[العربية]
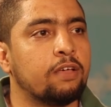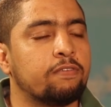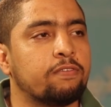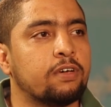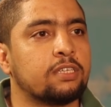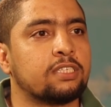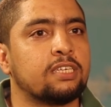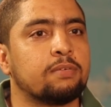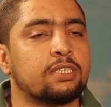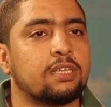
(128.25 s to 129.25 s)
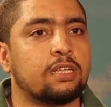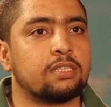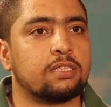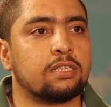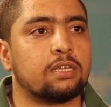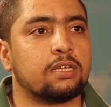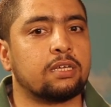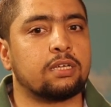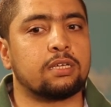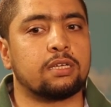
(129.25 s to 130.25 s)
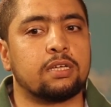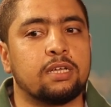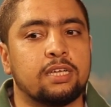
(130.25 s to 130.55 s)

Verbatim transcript: فزي مثلا آه،